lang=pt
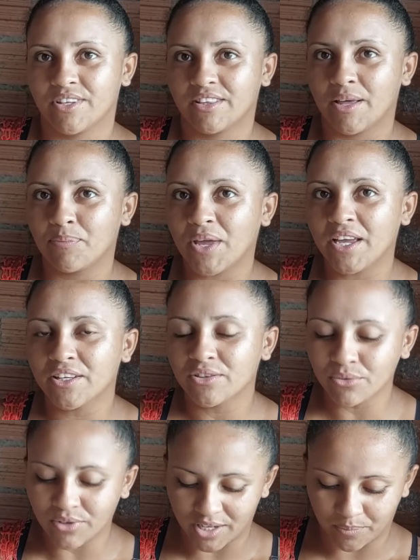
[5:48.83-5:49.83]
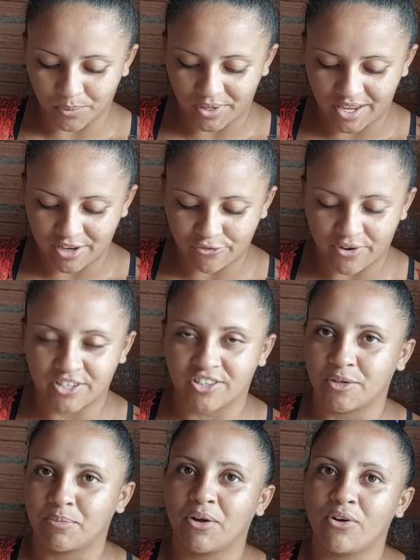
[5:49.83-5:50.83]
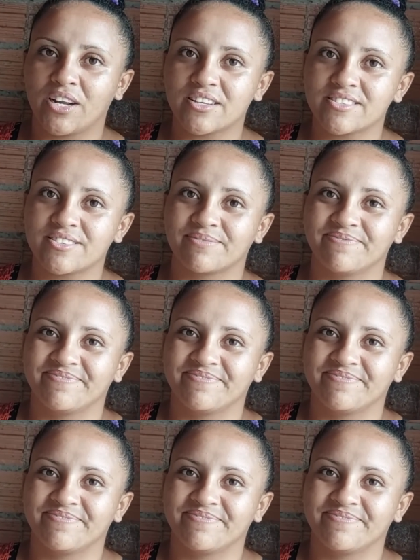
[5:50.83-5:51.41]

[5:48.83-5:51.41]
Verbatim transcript: Não é porque a gente não quer porque a gente faz de tripa coração.